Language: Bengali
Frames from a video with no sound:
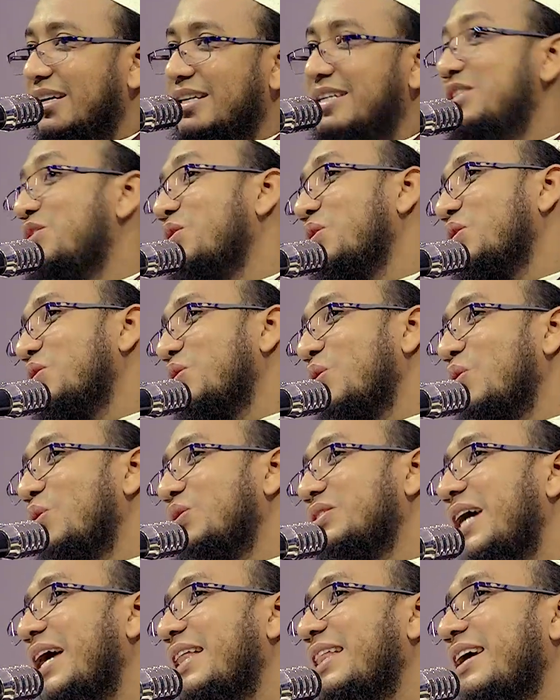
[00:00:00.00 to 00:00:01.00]
কিছু কিছু
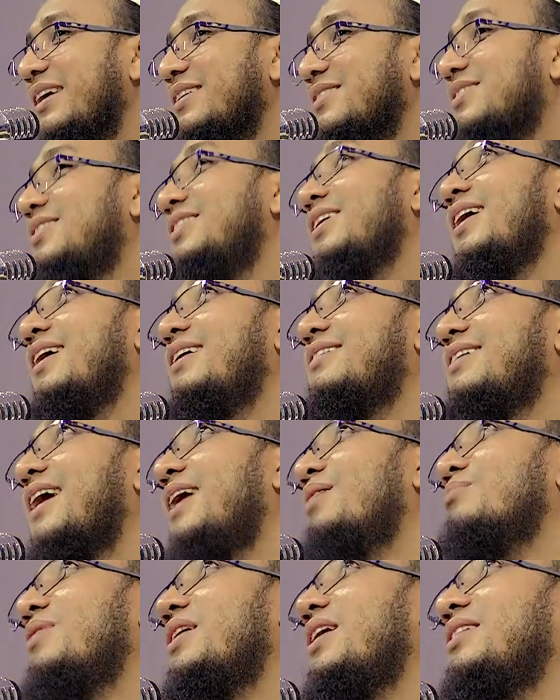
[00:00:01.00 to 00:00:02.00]
লোক যায় দেখেন সিগারেট
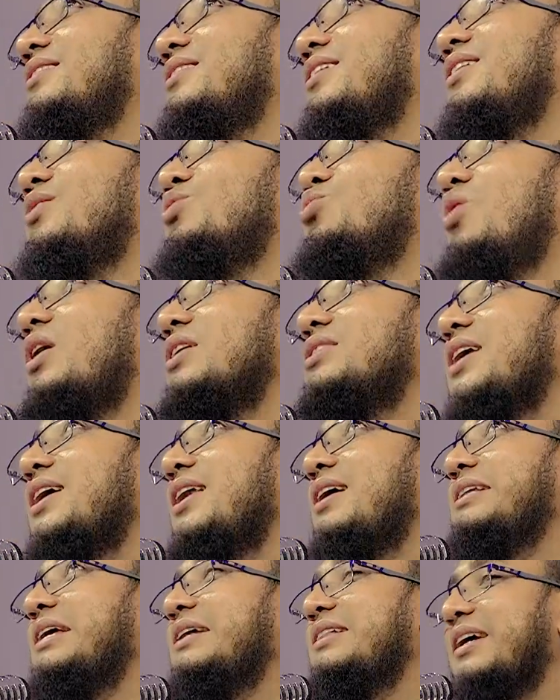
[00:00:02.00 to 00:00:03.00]
টান মারা দেখে ধোয়া
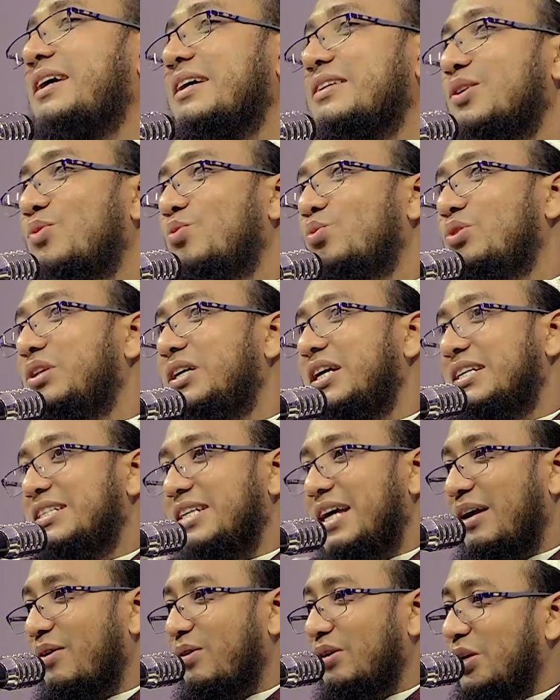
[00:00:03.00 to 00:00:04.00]
সাইরা দিয়ে দেখেছে কোন দিকে
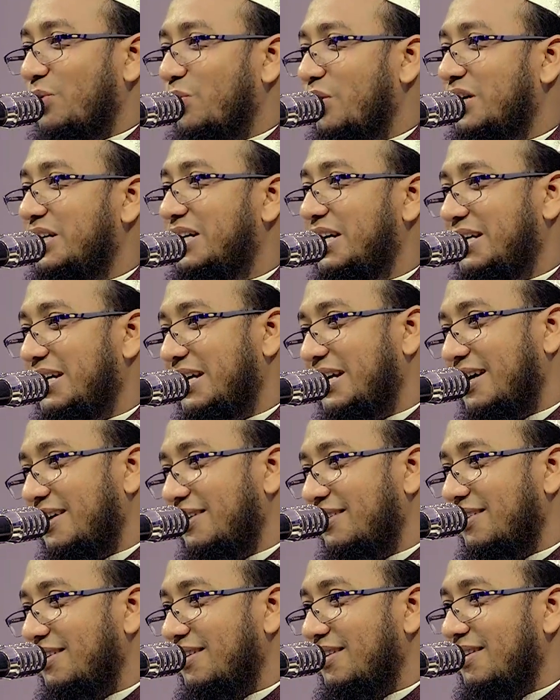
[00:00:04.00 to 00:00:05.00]
যায় কথা বলেন ঠিক কিনা
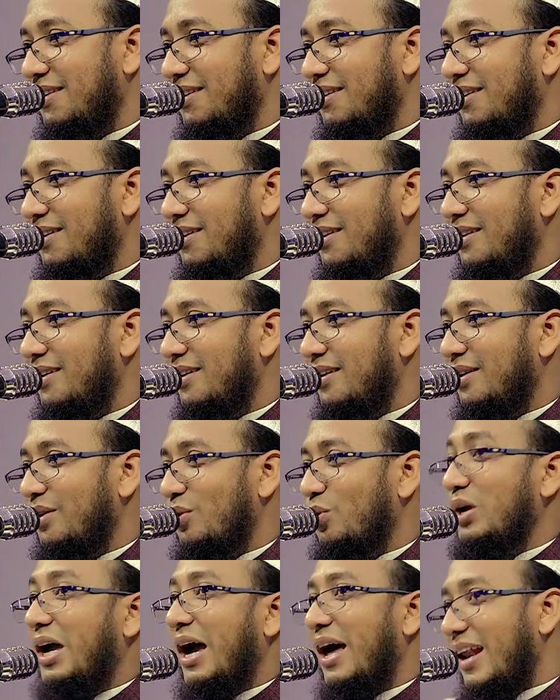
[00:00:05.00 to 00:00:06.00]

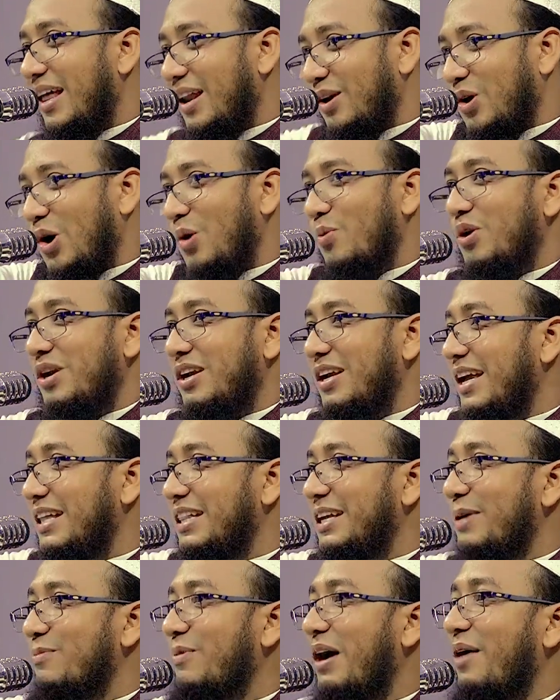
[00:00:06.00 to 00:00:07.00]
ওই হালার খবরই না
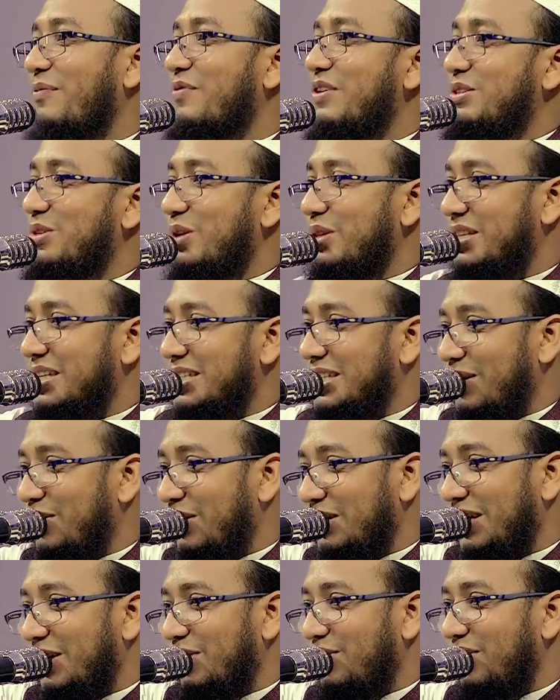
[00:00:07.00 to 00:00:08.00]
এদিকে মাহফিল চলতেছে
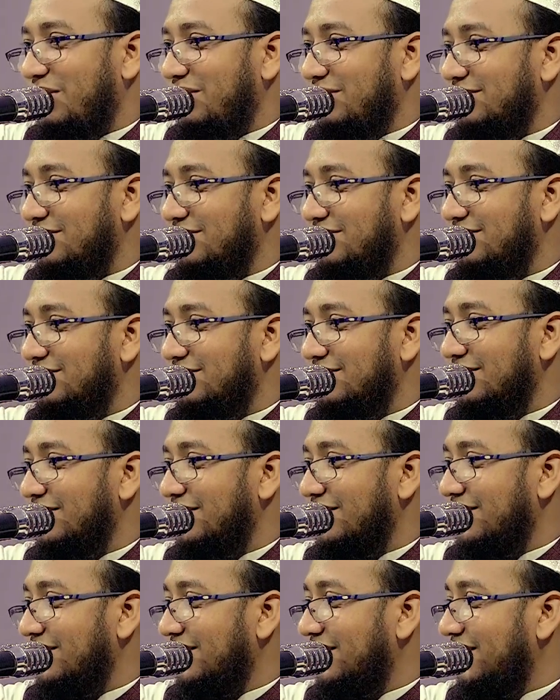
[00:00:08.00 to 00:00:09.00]
কথা কোন
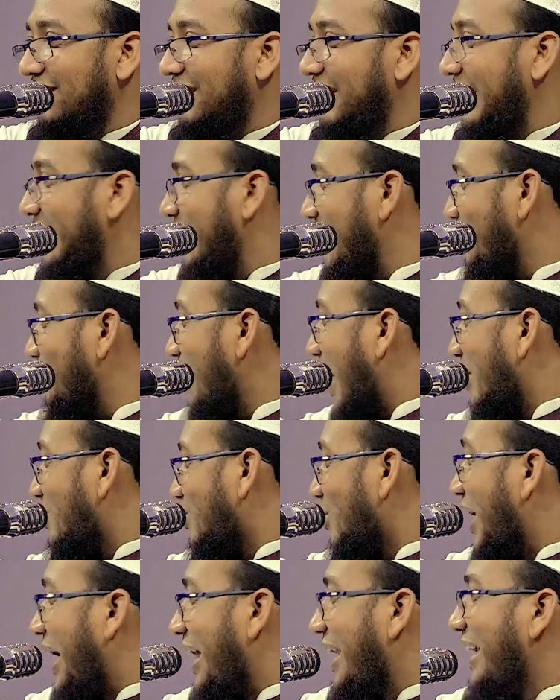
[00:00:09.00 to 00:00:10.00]
এটা কিন্তু
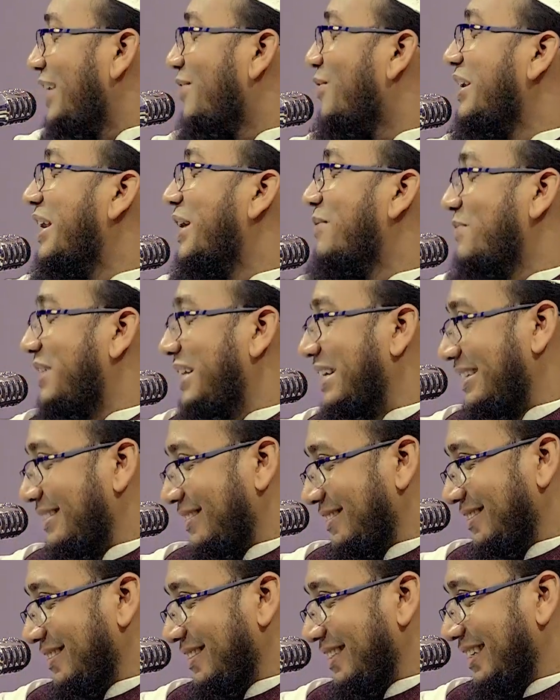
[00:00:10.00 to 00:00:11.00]
আসল হালাই কইলাম না
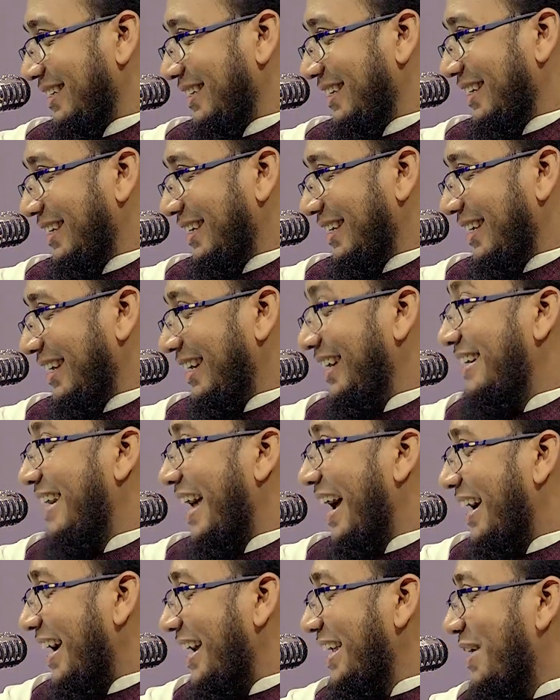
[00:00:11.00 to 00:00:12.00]
এটা
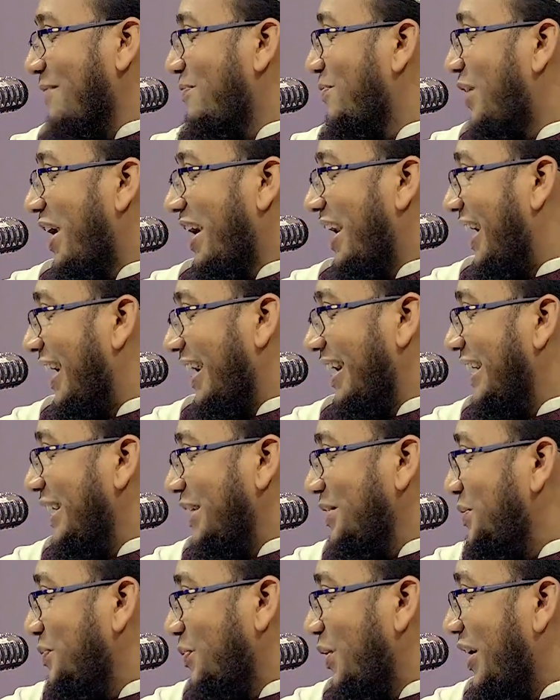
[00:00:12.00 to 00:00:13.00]
ঢাকাইয়া পুরান
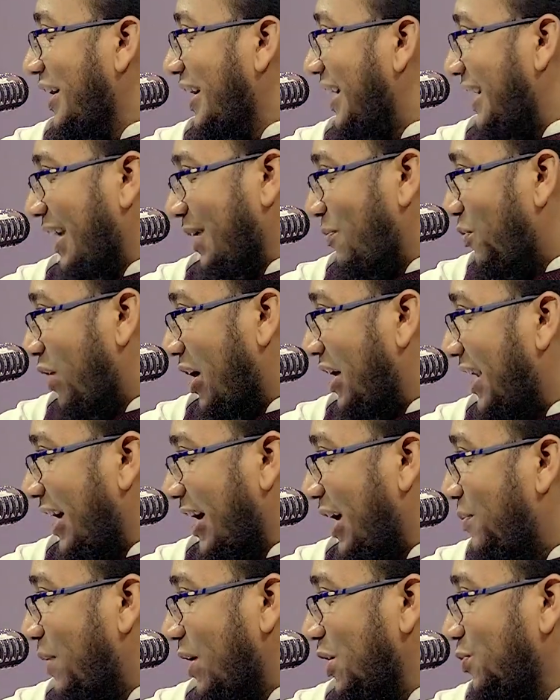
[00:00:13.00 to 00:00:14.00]
হালাই বলে না পুরান
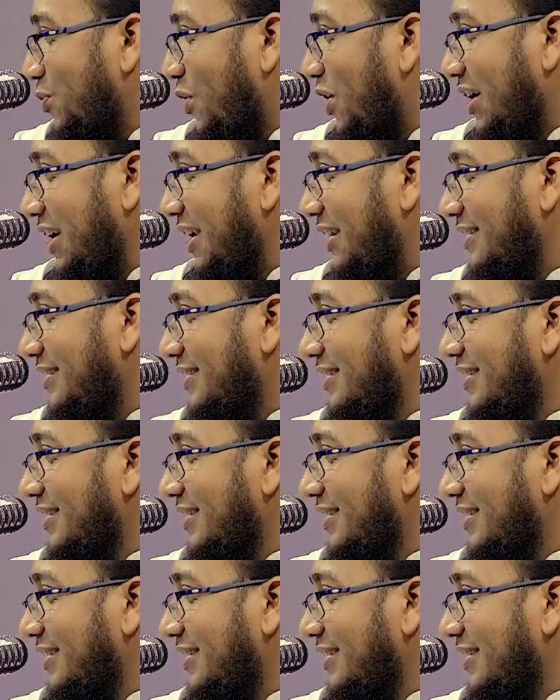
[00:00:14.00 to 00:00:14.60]
ঢাকার মানুষ বলে না